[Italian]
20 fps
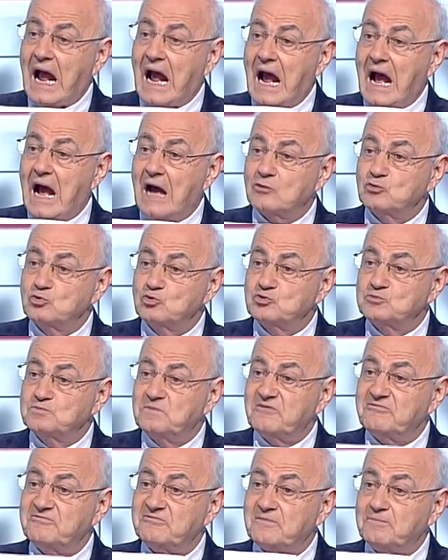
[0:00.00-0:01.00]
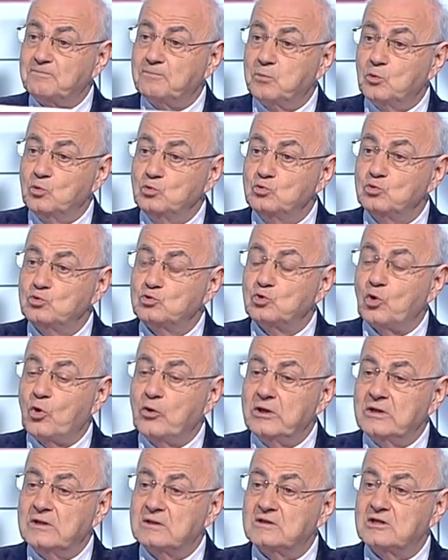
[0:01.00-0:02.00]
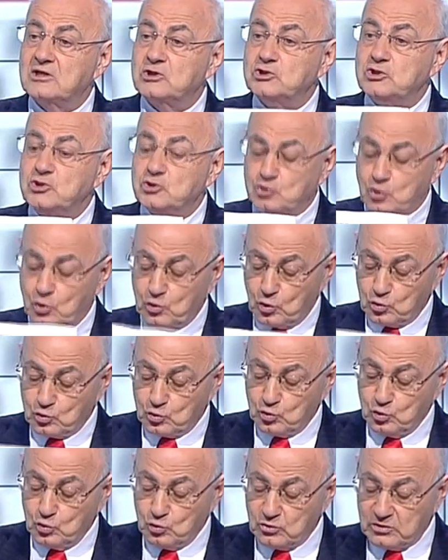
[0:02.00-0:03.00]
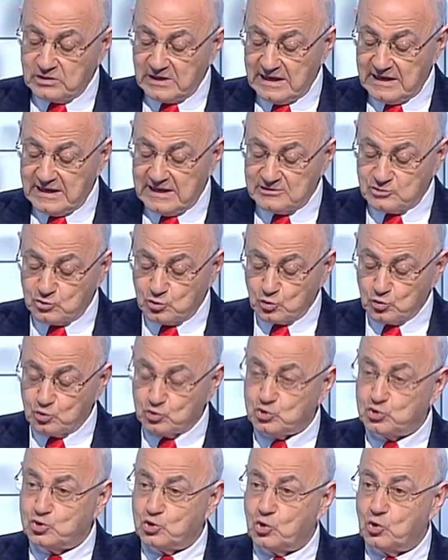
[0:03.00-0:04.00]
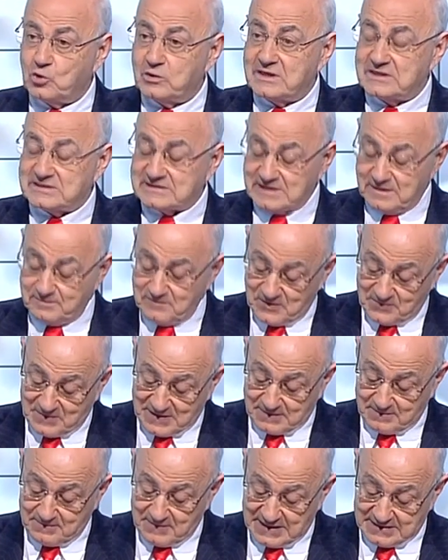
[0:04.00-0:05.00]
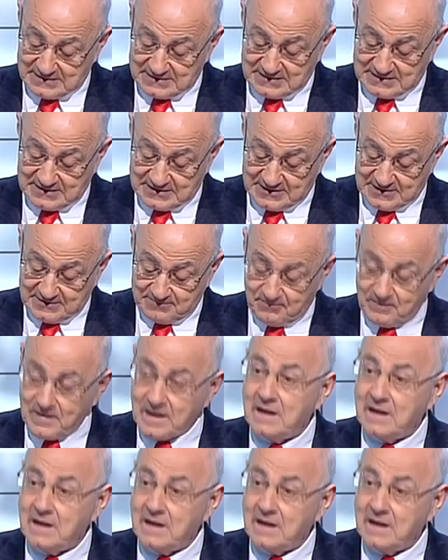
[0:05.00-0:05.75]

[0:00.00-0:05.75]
adusbef.it ci sono tutte le istruzioni e se mi permette